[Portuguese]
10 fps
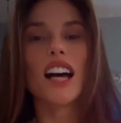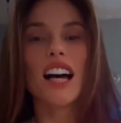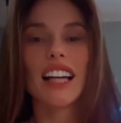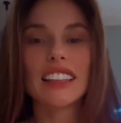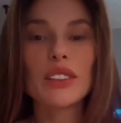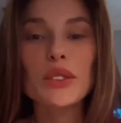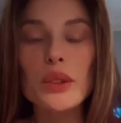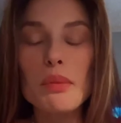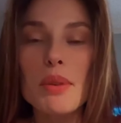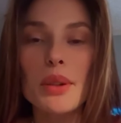Ainda não
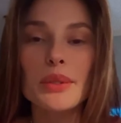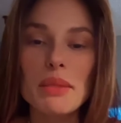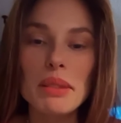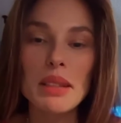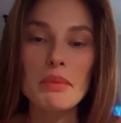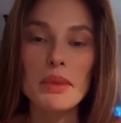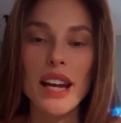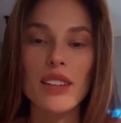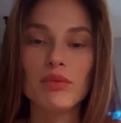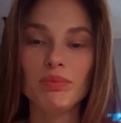tô pronta para
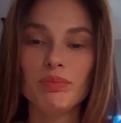namorar.